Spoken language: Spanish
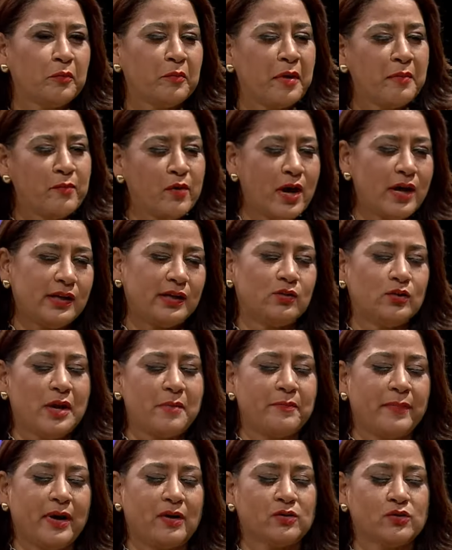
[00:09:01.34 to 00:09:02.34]
vamos a ir a una
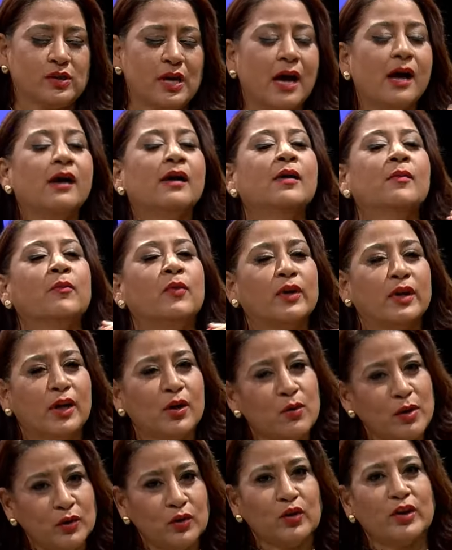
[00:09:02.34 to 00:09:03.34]
pausa, porque
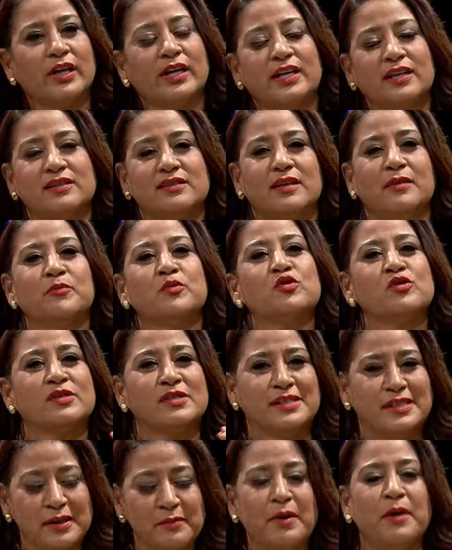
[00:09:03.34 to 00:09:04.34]
cuando regresemos
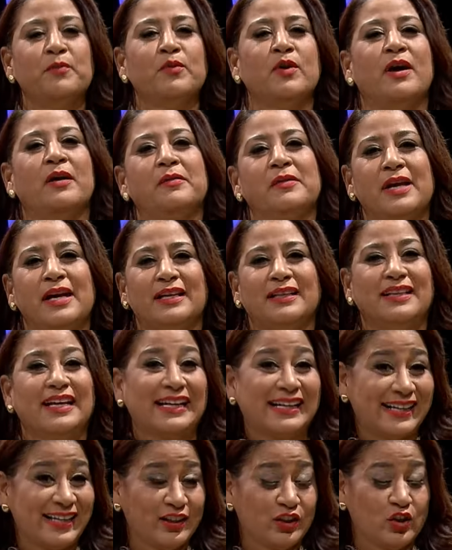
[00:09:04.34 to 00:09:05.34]
sí vamos a hablar de
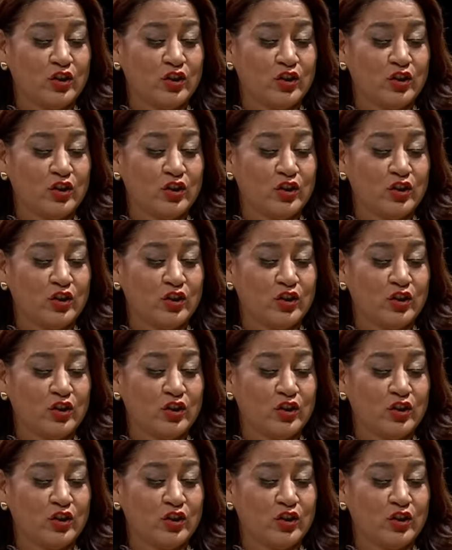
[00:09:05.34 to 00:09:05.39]
retro